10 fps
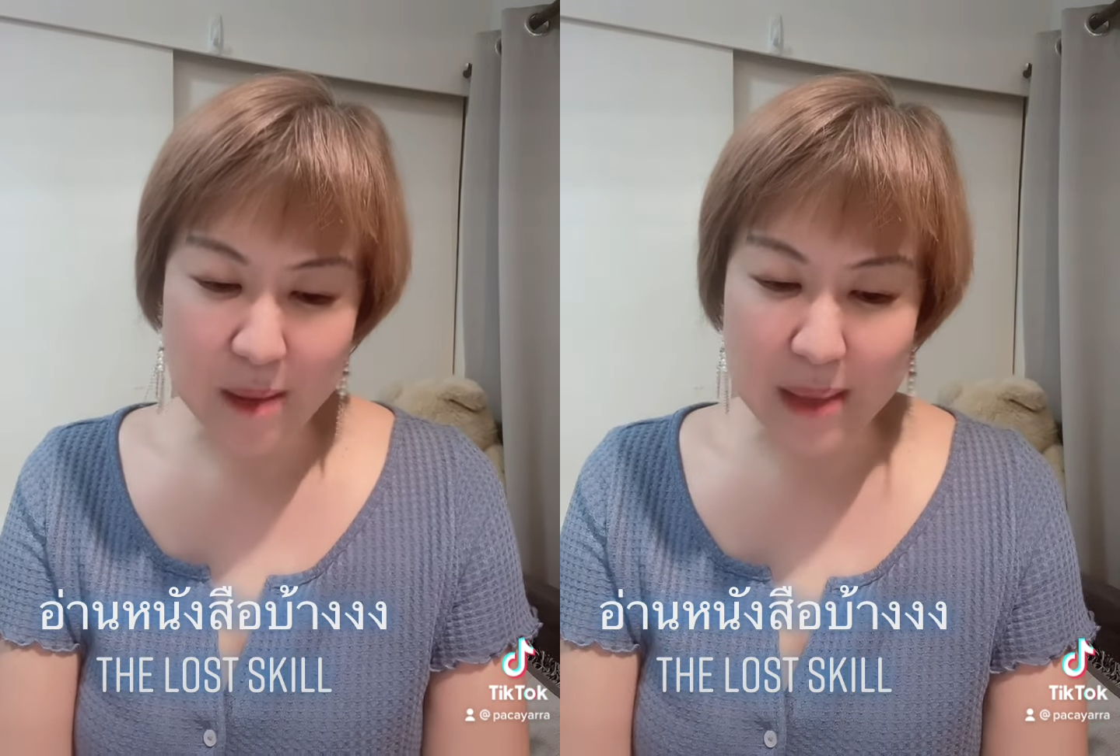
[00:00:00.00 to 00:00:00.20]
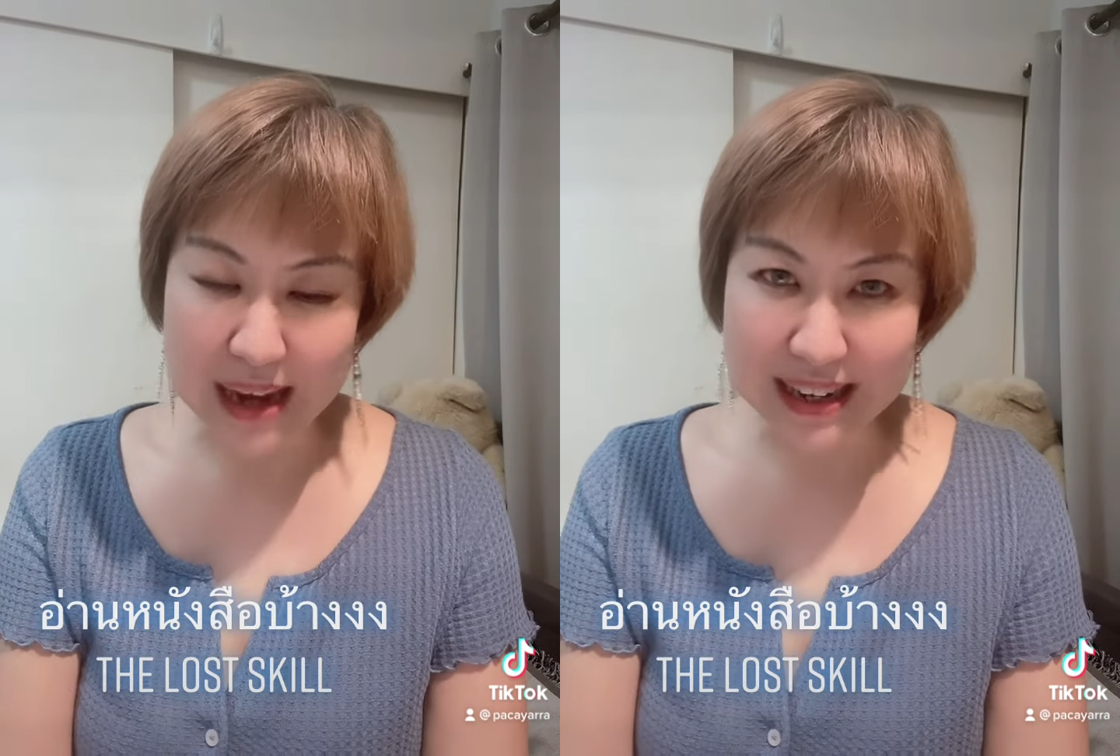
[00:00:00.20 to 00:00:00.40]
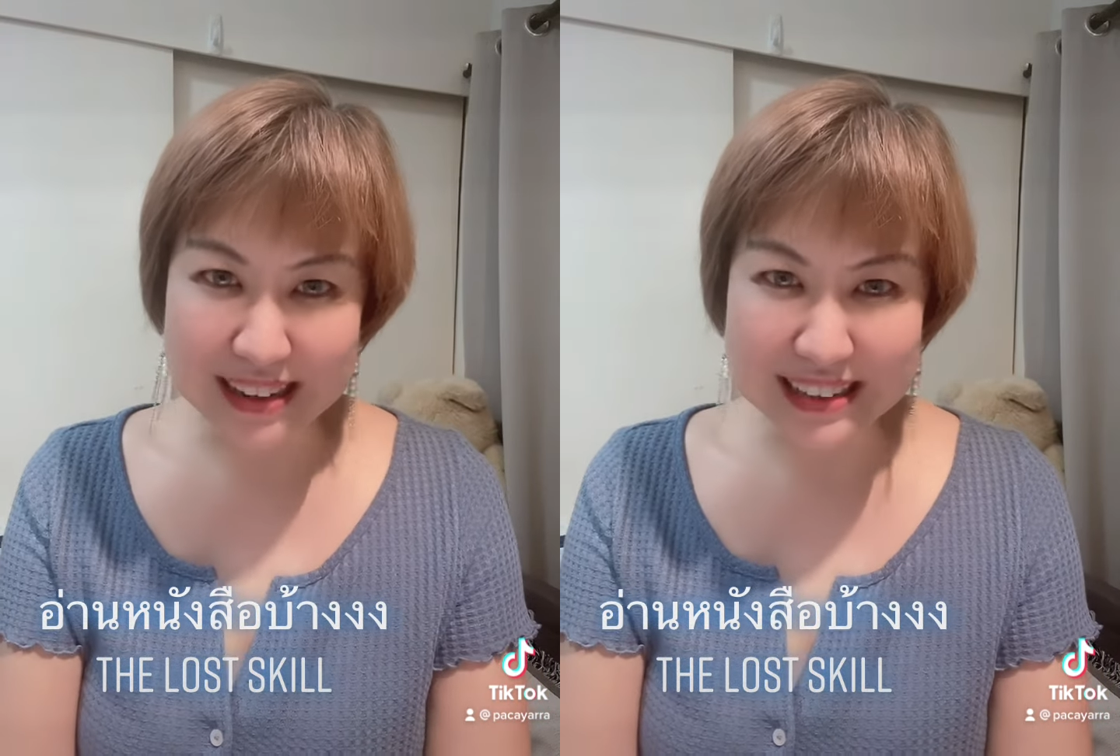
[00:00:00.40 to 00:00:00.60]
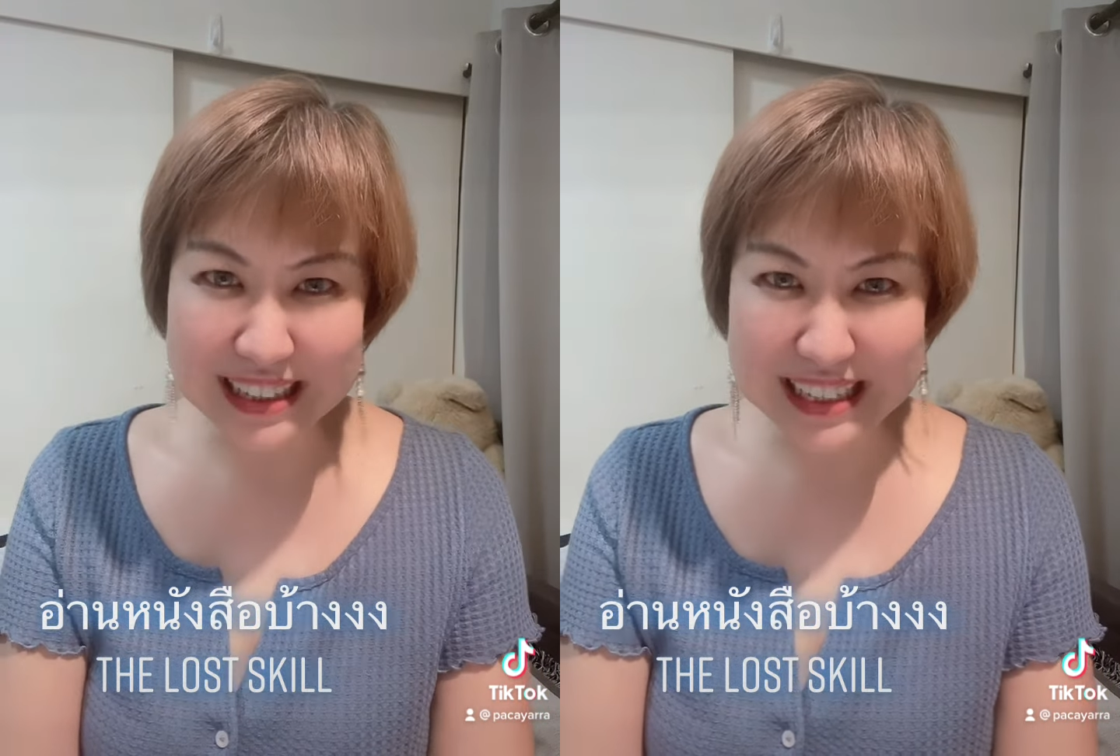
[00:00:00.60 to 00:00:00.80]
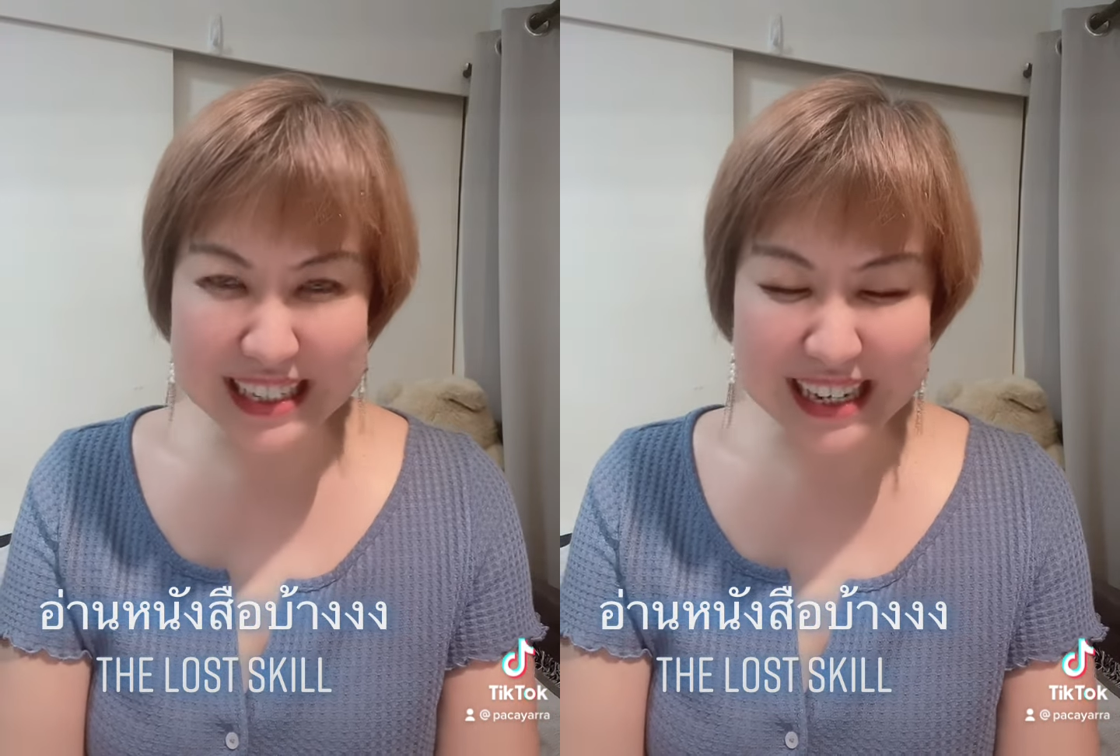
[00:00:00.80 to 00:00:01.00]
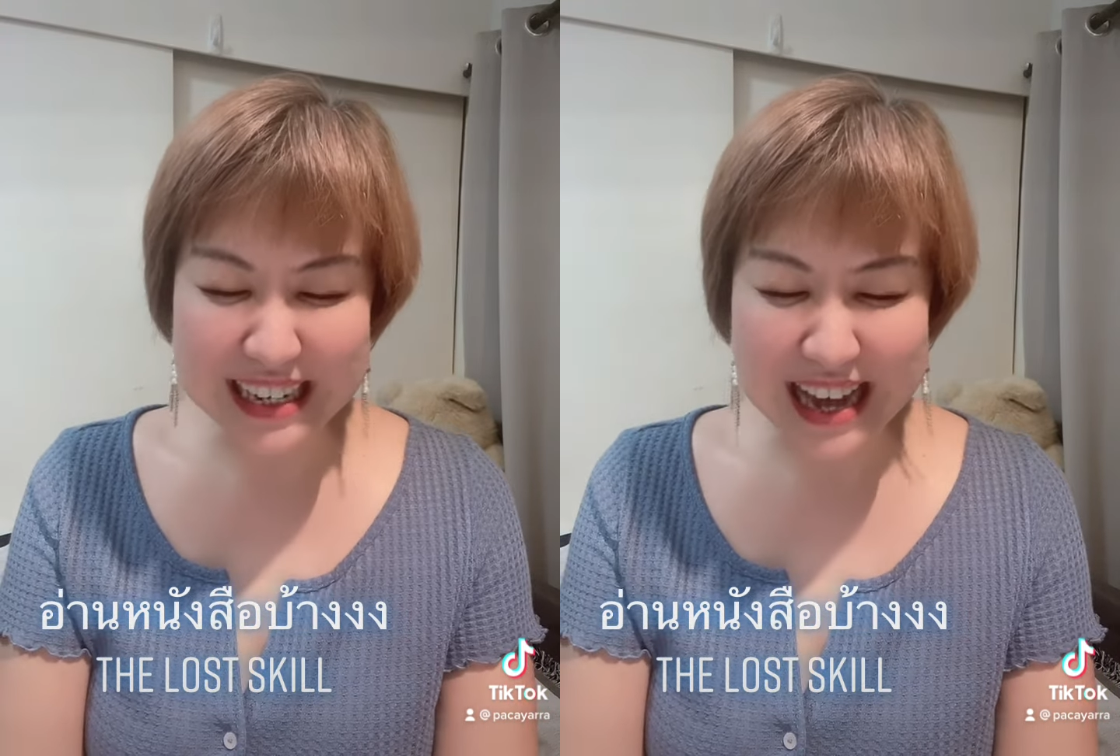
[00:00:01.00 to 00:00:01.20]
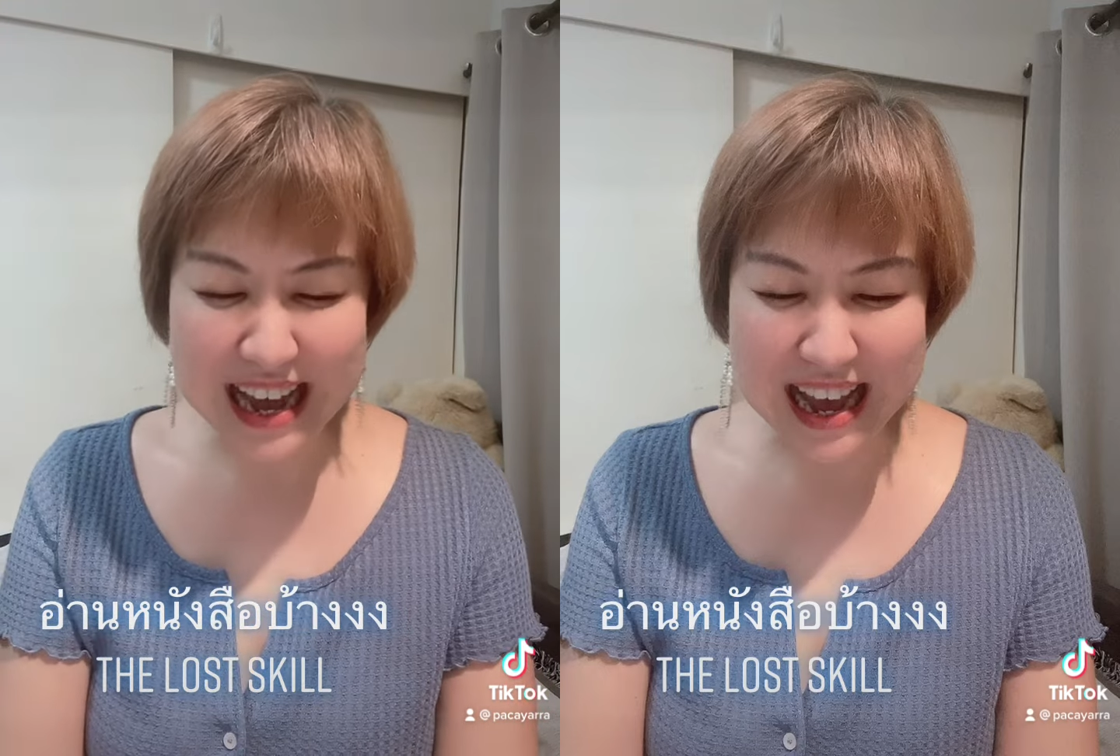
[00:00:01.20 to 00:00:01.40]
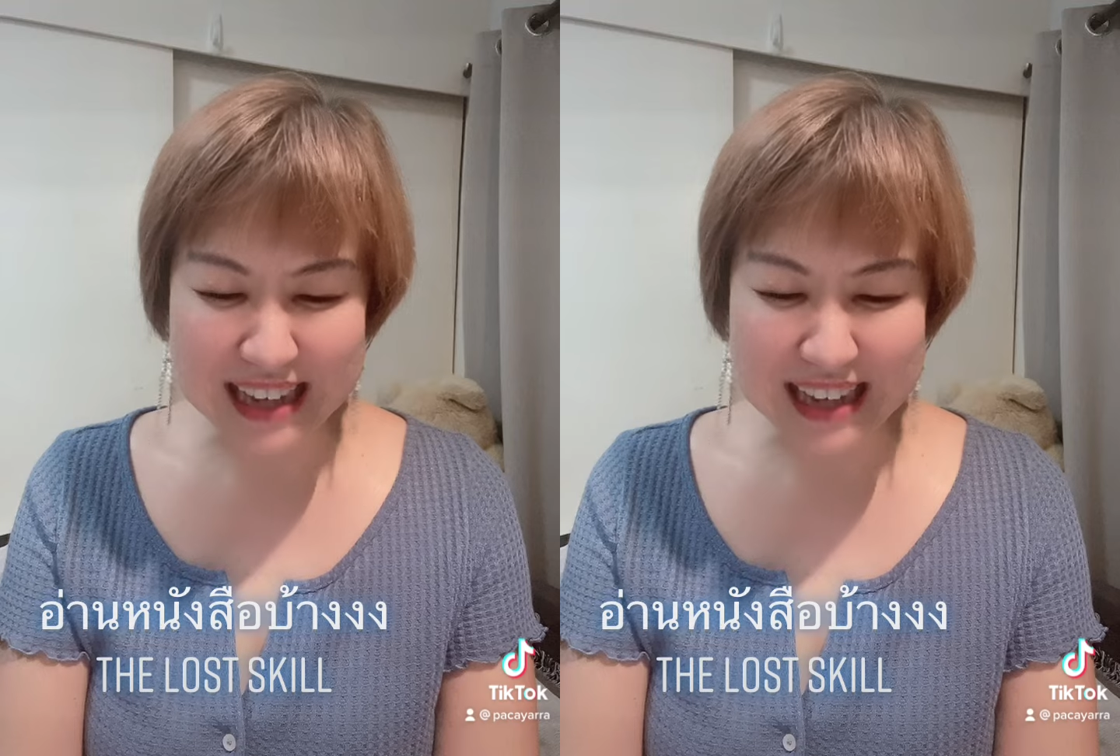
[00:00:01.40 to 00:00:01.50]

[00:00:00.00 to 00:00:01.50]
แม้ในเรื่องที่ยา